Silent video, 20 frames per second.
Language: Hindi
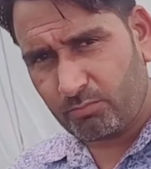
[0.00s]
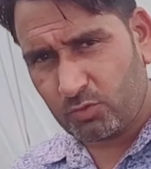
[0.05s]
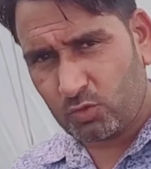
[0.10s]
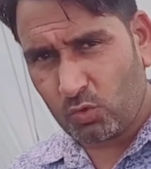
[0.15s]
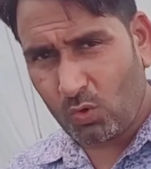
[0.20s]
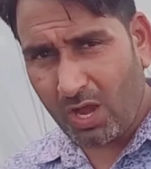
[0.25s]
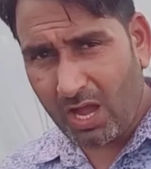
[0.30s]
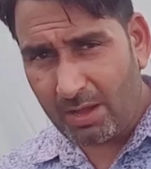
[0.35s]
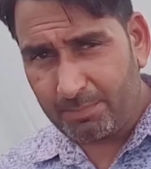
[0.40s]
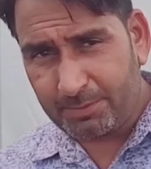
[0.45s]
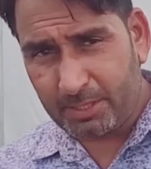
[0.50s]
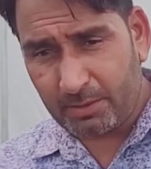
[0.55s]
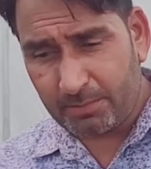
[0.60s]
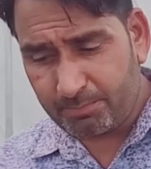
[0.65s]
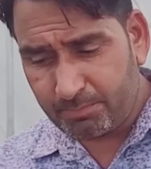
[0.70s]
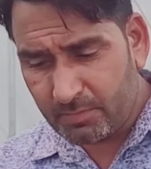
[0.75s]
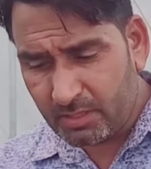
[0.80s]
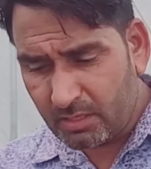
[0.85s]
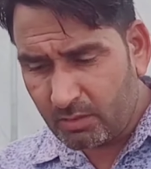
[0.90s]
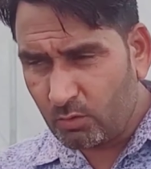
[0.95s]
जो आपकी
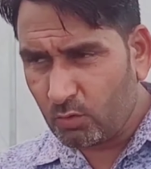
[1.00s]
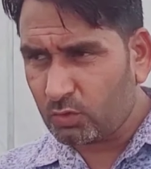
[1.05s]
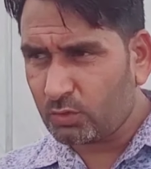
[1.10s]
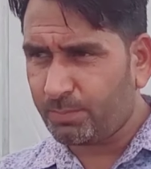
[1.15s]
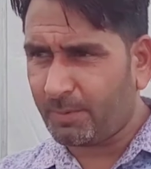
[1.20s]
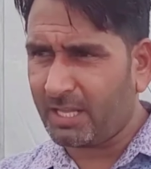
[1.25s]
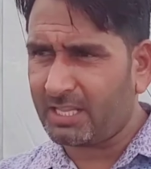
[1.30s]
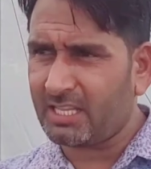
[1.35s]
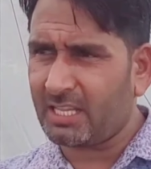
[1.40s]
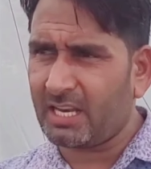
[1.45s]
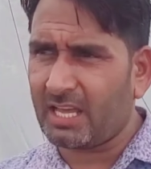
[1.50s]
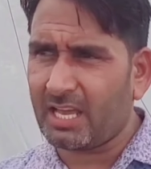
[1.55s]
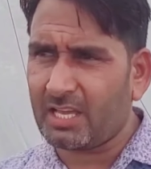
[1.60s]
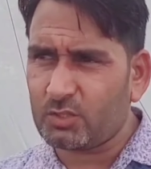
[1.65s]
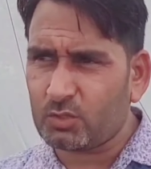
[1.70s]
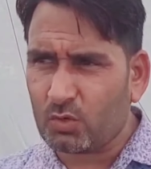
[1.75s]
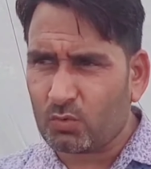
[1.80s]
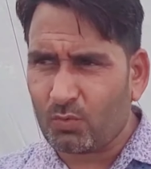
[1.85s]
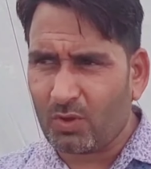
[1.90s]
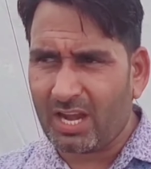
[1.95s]
उत्पादन
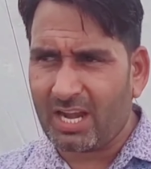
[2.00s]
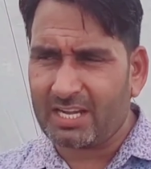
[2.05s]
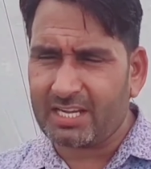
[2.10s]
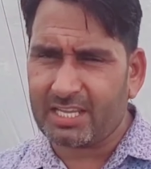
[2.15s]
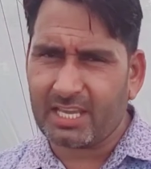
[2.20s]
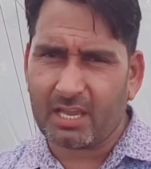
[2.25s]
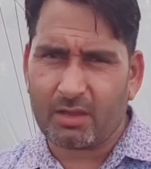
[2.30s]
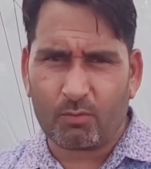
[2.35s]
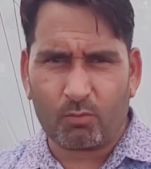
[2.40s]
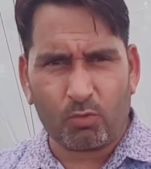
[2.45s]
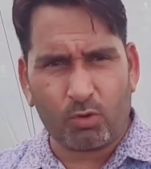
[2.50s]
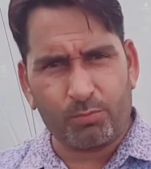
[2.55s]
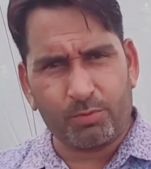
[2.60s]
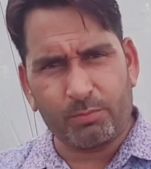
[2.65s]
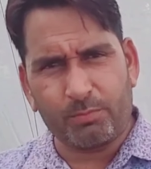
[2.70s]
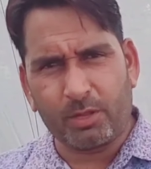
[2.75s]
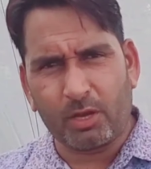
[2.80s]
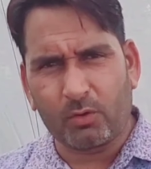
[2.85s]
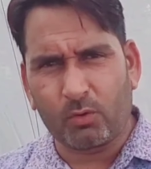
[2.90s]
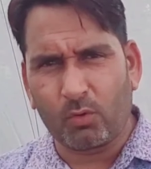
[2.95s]
है जो क्वालिटी है वो
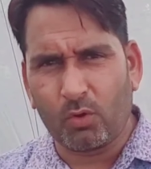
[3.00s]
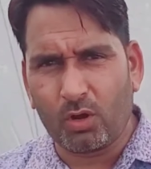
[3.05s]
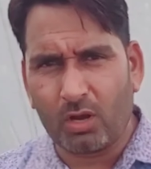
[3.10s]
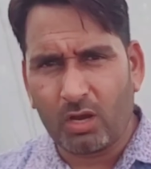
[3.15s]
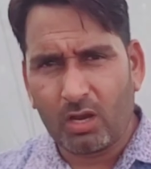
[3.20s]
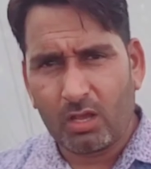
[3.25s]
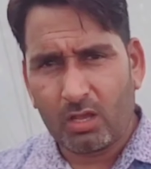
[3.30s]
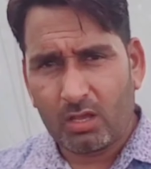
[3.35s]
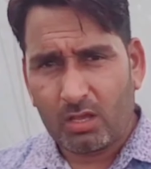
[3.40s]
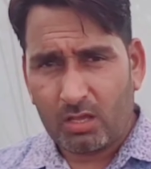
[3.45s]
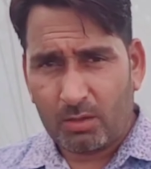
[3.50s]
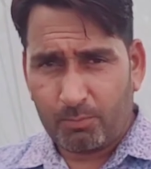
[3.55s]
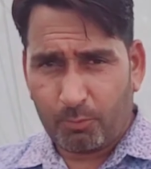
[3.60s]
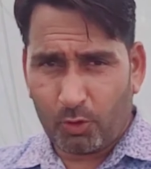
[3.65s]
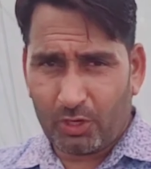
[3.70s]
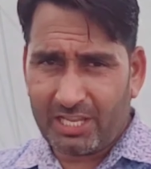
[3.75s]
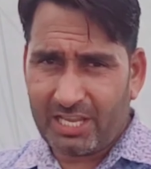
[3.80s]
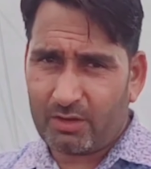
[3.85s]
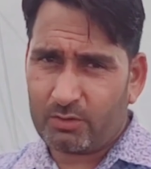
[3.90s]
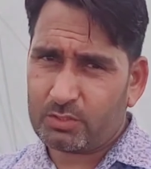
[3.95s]
भी बिल्कुल
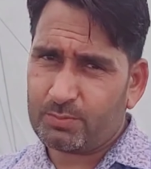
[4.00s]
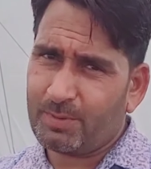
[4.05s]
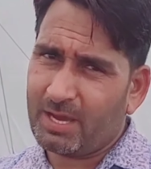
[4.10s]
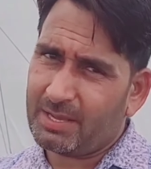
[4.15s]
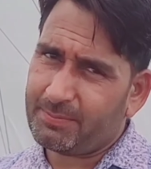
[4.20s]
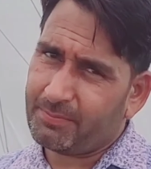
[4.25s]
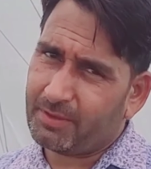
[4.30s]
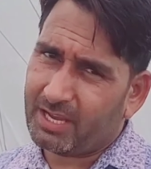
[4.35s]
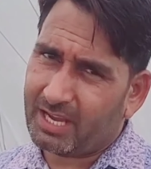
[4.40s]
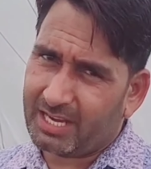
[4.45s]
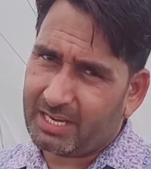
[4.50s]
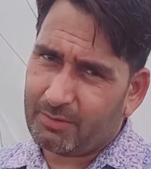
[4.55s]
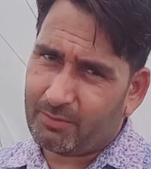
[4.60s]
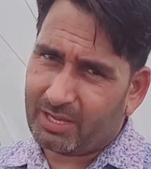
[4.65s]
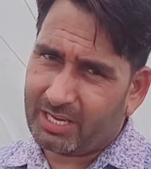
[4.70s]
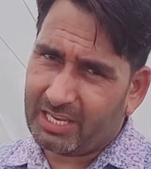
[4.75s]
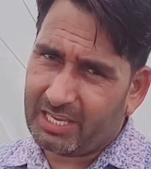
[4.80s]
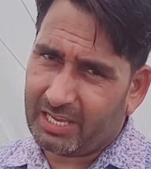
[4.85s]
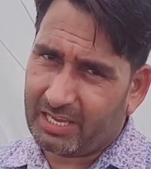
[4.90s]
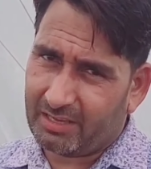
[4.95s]
पोली हाउस मार्फिक आने
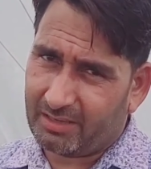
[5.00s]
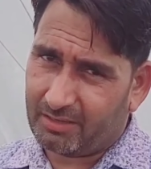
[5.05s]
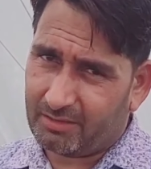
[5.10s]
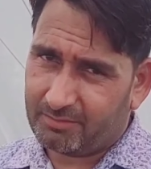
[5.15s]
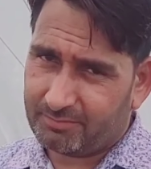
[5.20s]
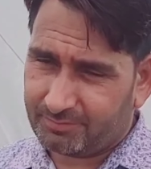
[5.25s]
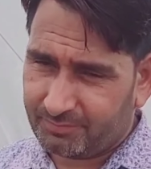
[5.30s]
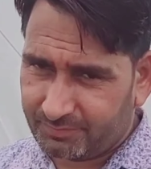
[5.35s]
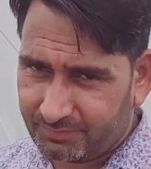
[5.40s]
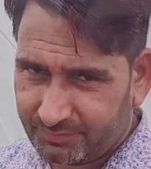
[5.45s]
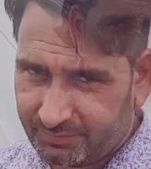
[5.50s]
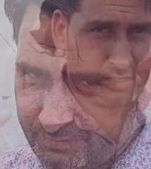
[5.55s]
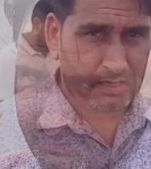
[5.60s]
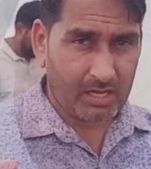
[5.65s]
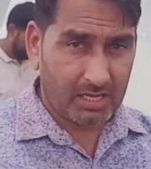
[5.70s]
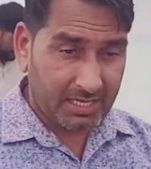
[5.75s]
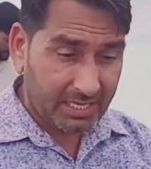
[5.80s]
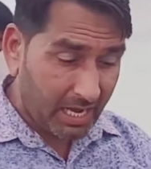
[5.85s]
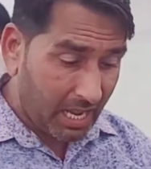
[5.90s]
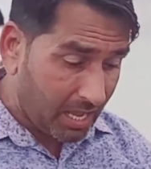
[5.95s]
वाली है
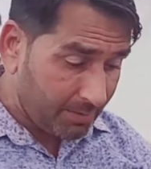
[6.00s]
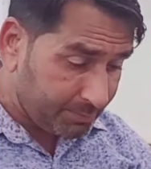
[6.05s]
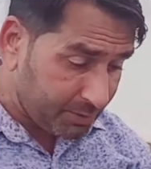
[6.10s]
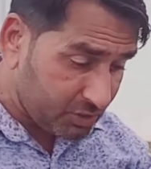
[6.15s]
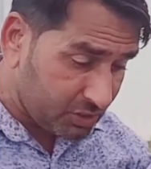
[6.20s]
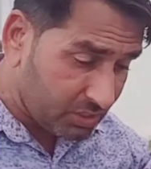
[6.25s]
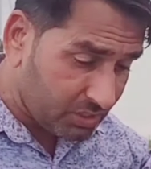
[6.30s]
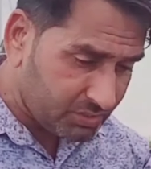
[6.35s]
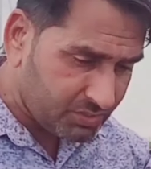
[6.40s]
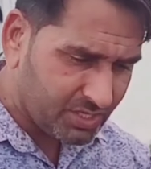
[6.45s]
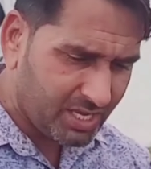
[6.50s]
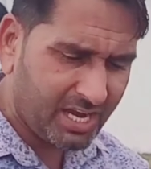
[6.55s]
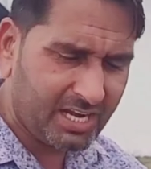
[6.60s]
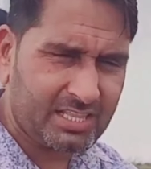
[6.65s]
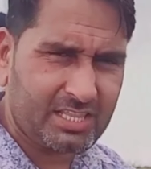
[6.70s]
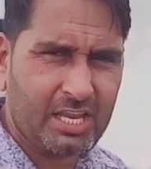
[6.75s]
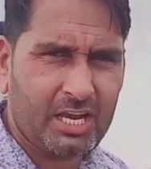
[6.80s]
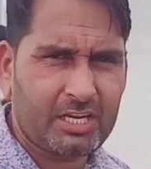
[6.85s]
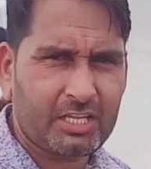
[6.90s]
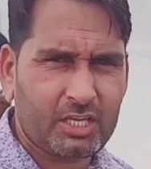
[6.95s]
अगर आप इस
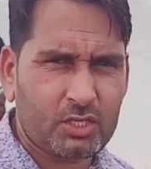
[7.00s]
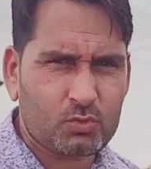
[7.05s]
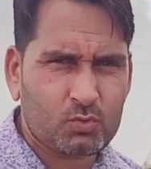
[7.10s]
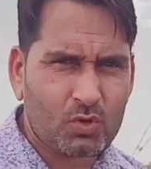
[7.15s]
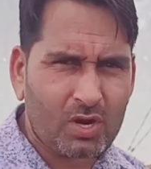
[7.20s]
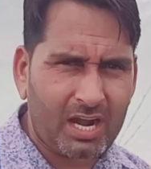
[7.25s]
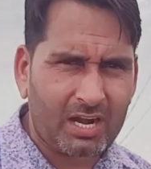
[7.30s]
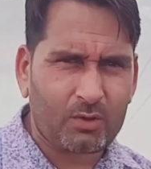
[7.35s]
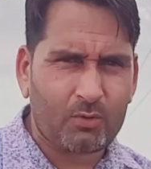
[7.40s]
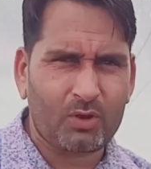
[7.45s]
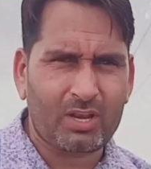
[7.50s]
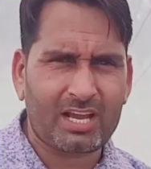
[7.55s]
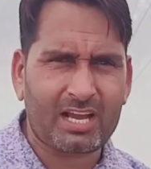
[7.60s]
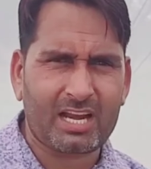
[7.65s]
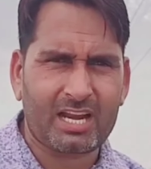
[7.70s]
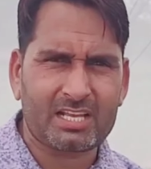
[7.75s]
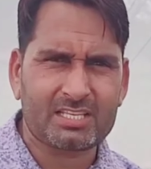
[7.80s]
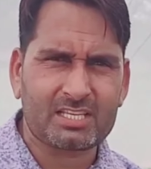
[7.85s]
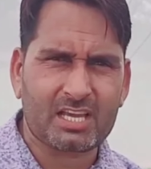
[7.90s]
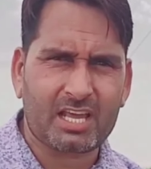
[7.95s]
सेड नेट की जुगाड़ को
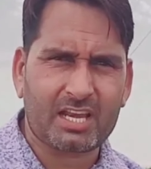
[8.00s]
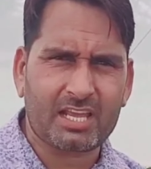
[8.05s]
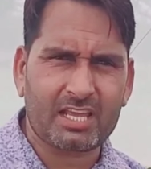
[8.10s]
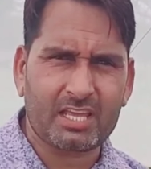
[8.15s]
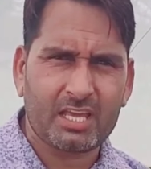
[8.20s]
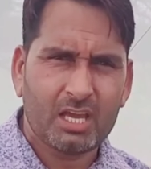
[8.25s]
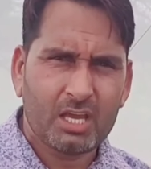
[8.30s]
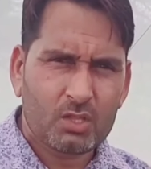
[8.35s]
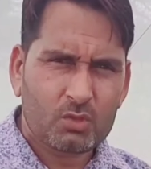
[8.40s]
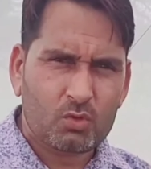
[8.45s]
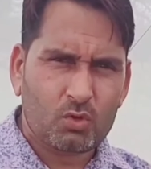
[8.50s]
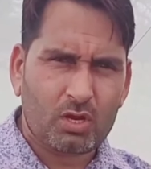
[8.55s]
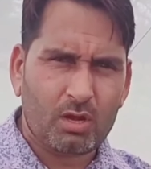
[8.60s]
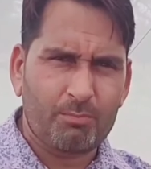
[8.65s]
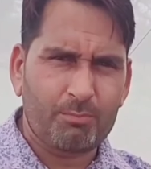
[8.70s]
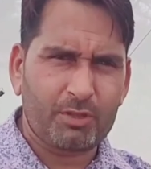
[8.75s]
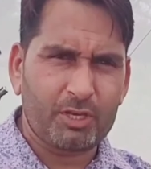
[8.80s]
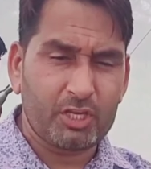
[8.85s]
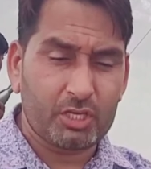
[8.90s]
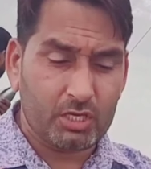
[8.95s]
लगाना चाह रहे हैं तो
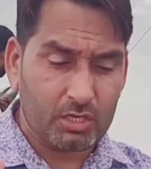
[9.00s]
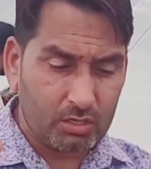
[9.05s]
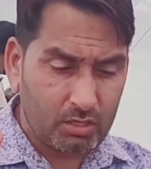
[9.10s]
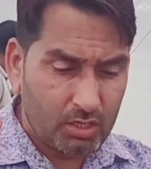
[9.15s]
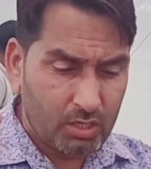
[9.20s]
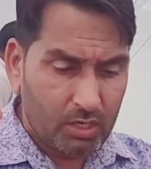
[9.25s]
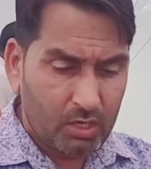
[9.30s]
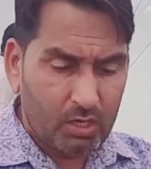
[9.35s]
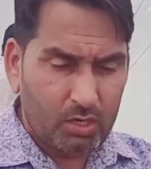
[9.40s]
कंपनी की